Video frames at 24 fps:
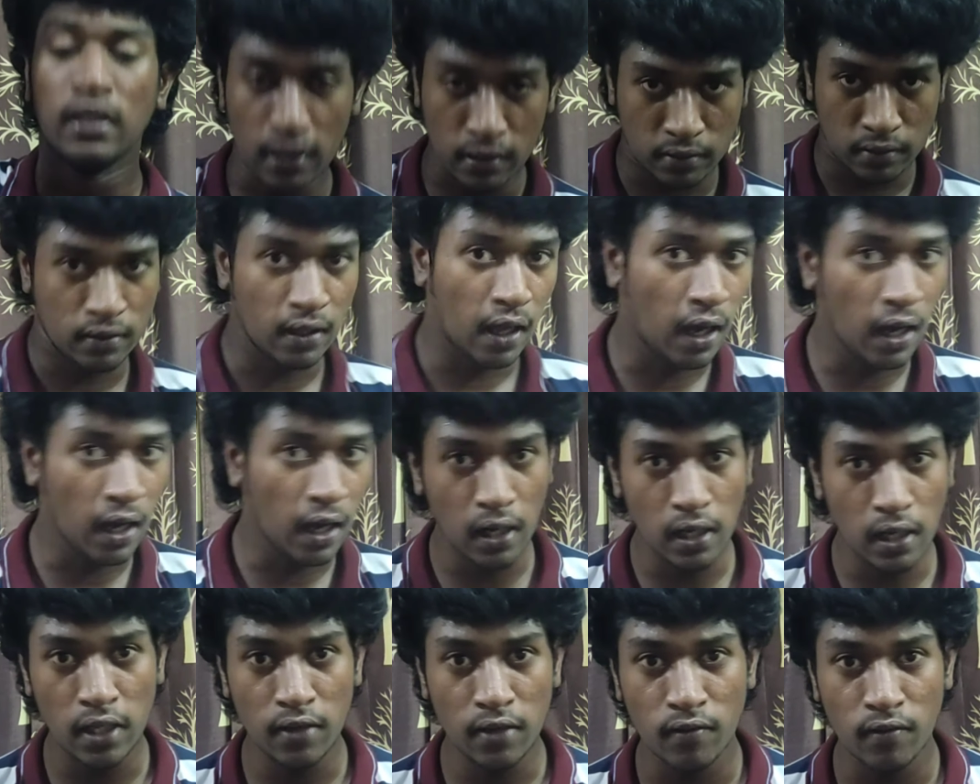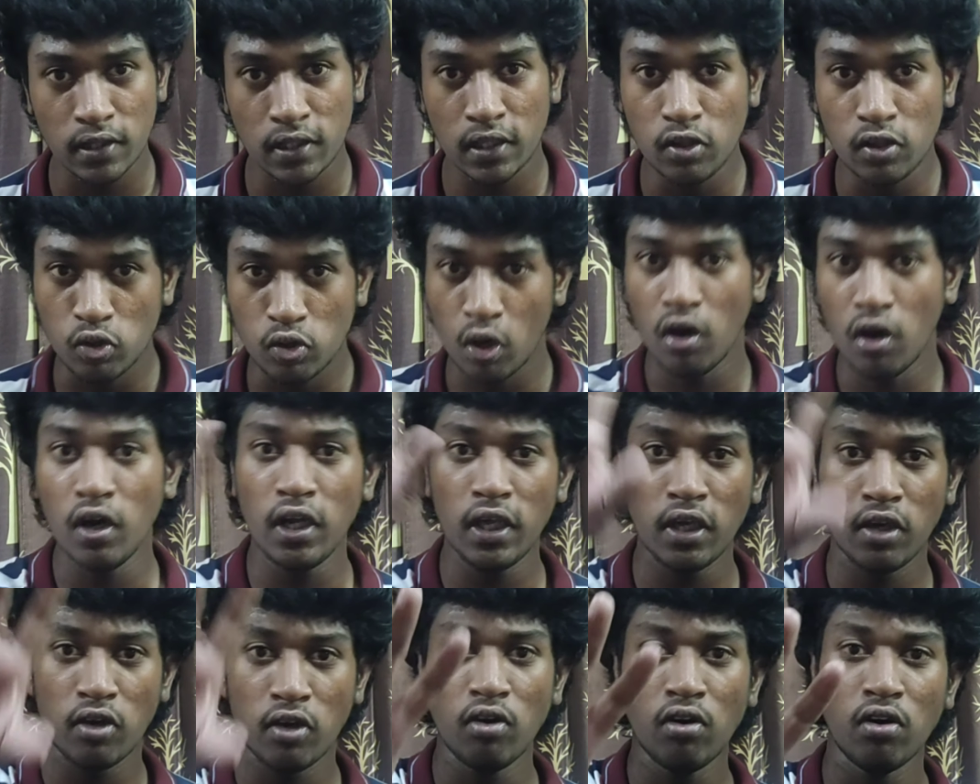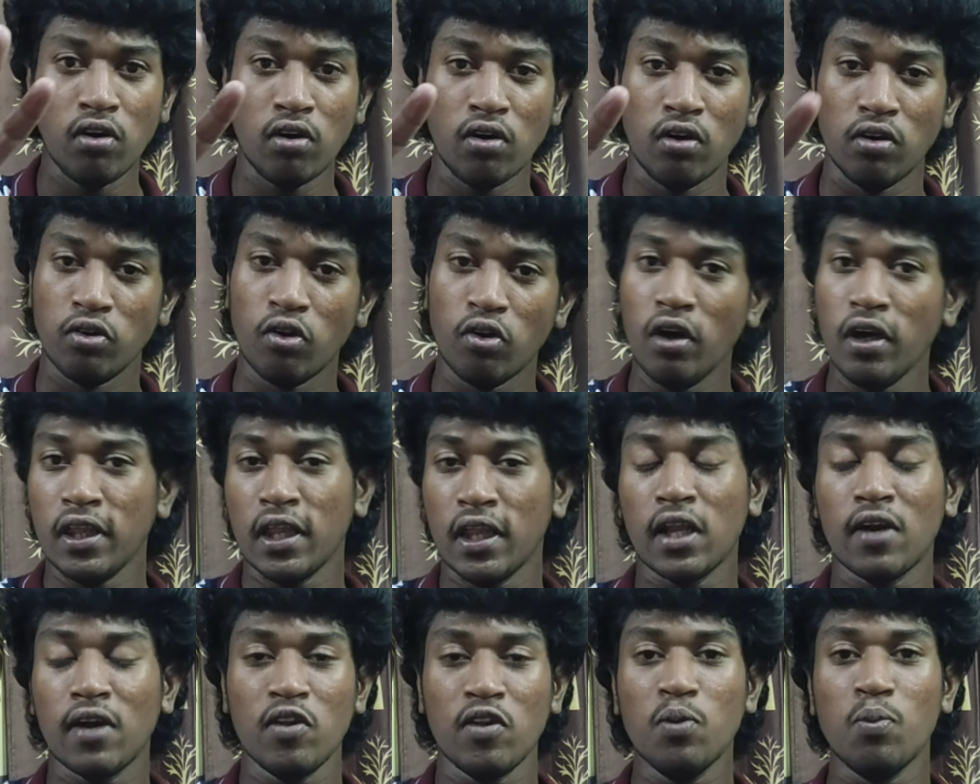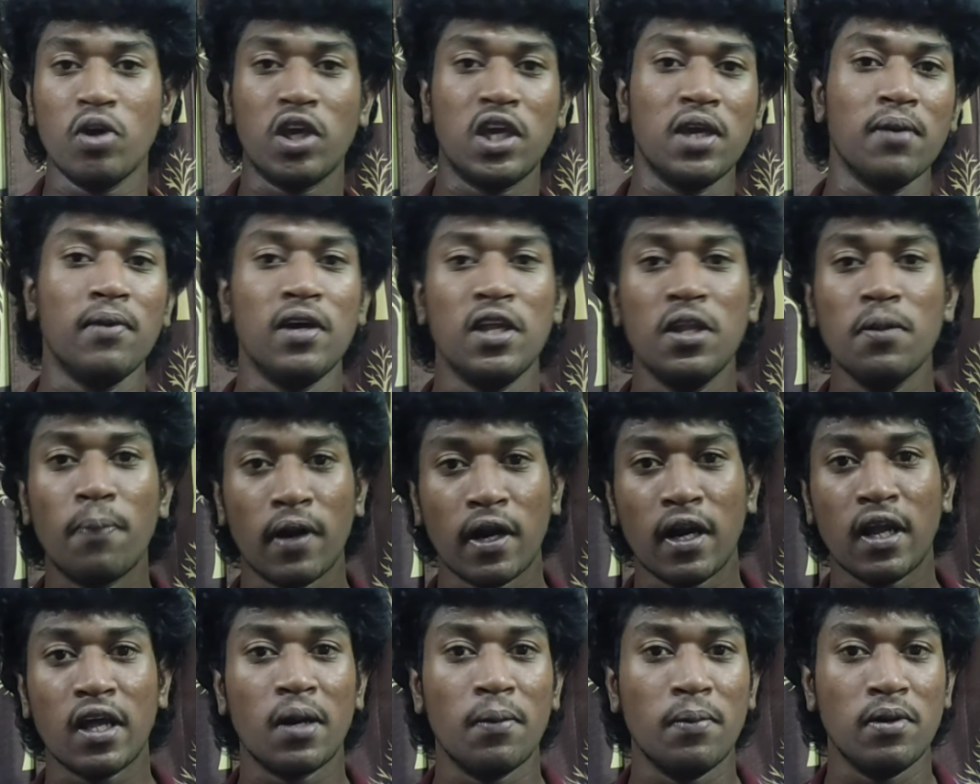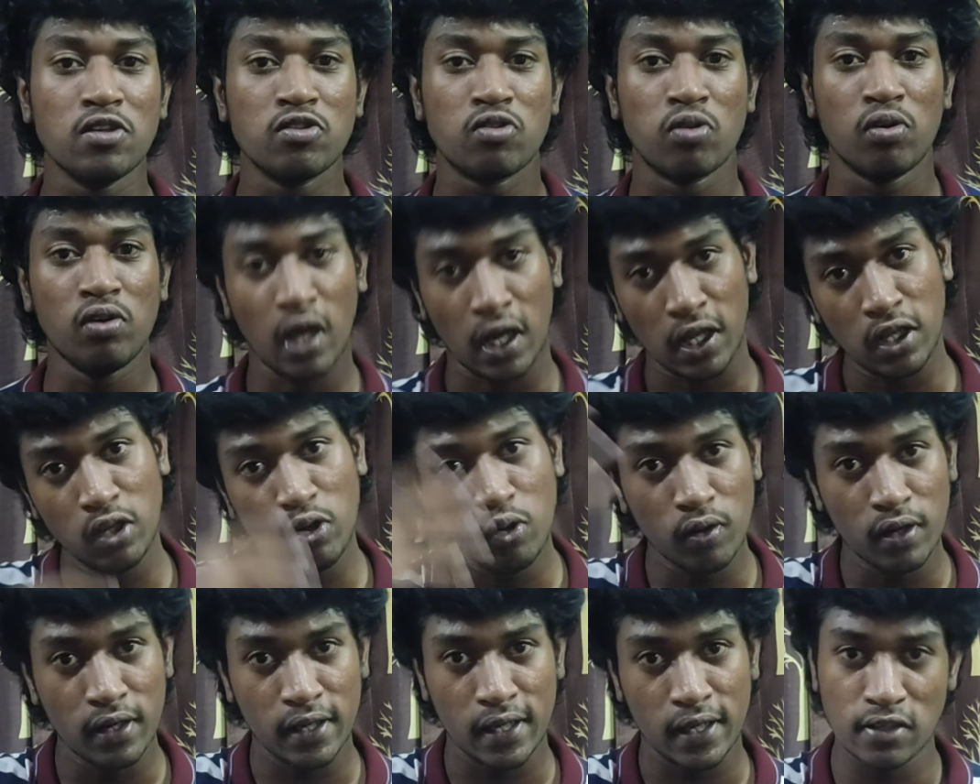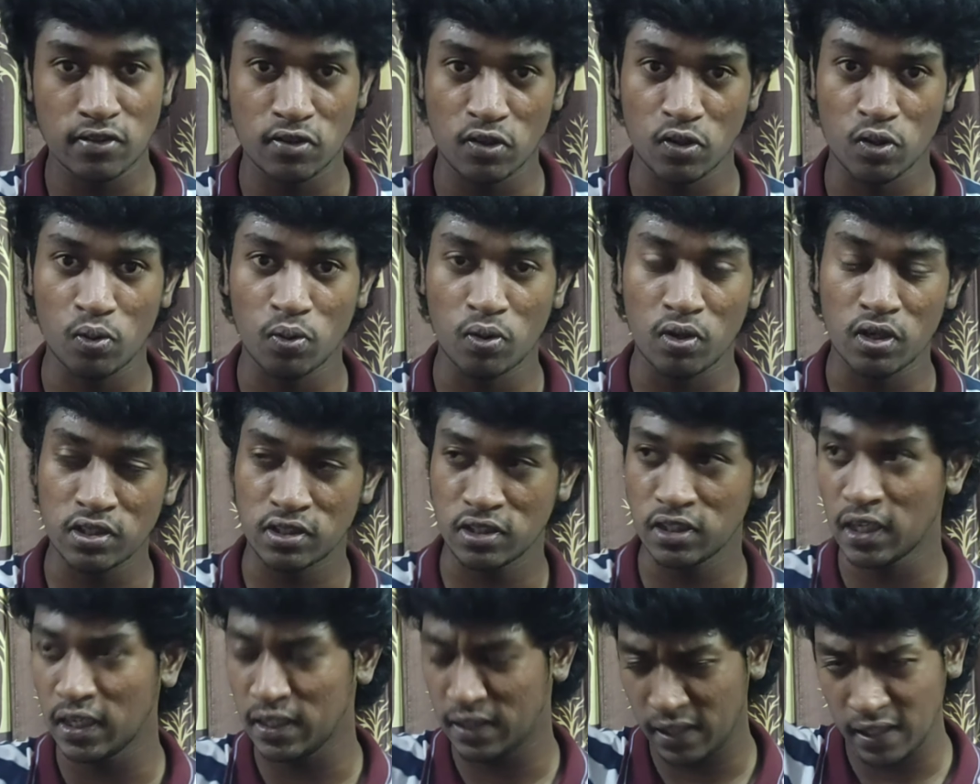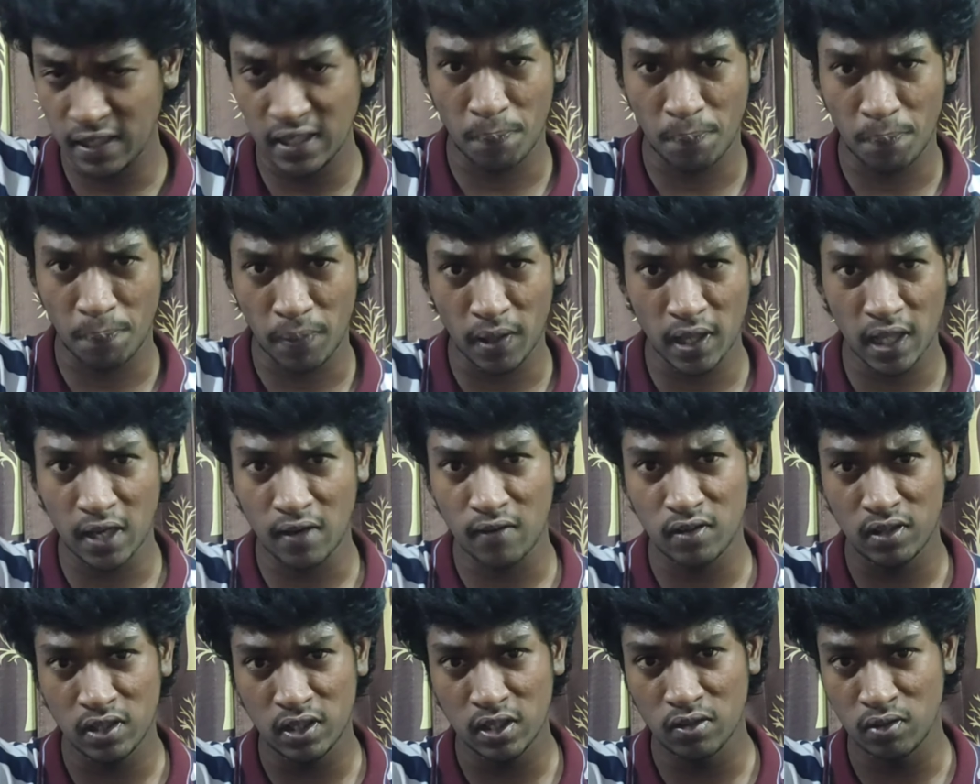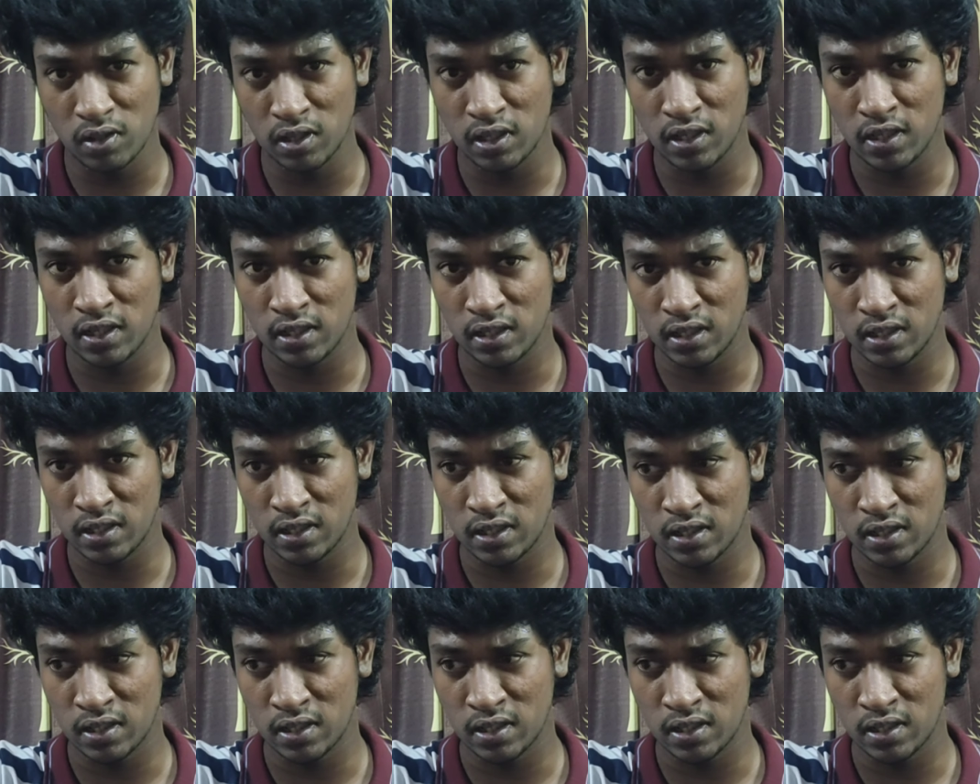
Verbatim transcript: இதை தாண்டி வந்து தோனிக்கும் தோனி தான் வந்து முக்கியமாக இது பண்ணார் அப்படின்னு சொல்லி அதுக்கு ஒரு கேஸ் வந்து ஓடிச்சு ஐ திங்க் இப்போ தான் வந்து ஒரு